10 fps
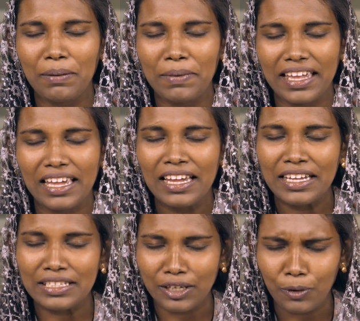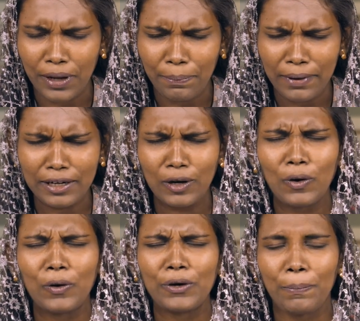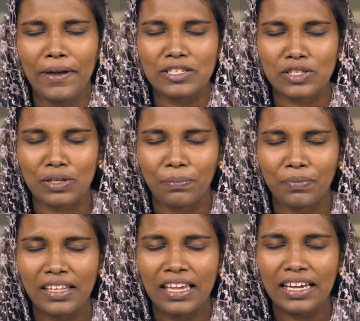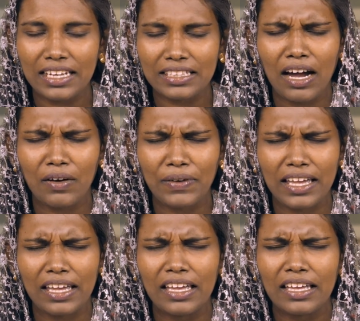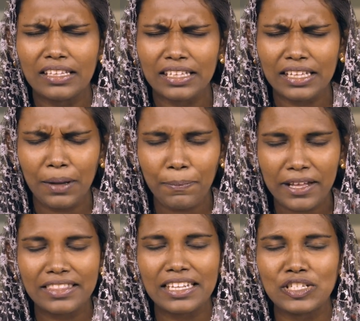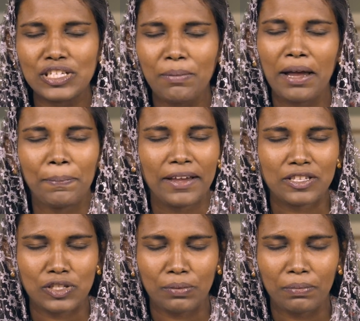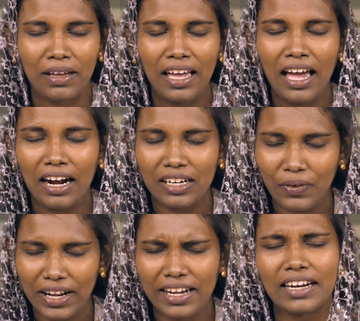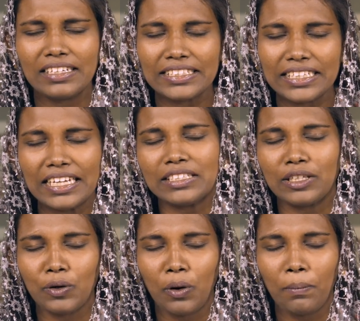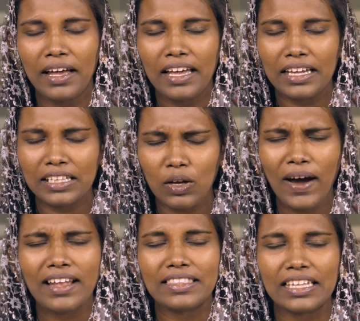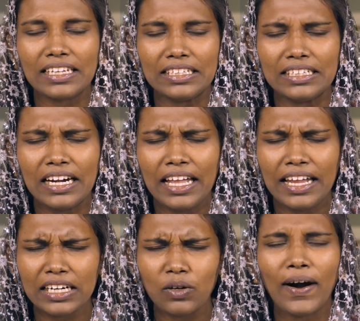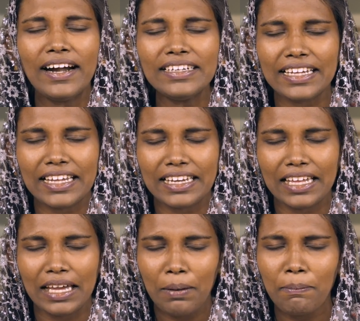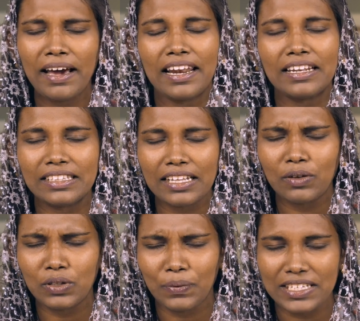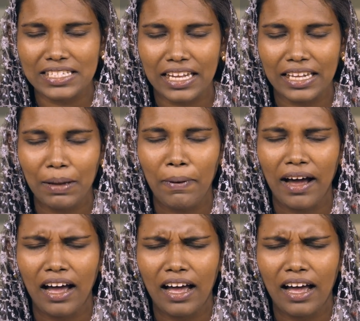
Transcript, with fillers: தாமே இன்றைக்கு உடைய பிள்ளைகளோடு பேசும் கர்த்தாவே நீரே பிரத்யட்சமாய் பேசும் ஆண்டவரை நாங்கள் கேட்கிறோம் இந்த வார்த்தைகள் எங்கள் வாழ்க்கையிலே பலன் தர உதவி செய்யுங்கப்பா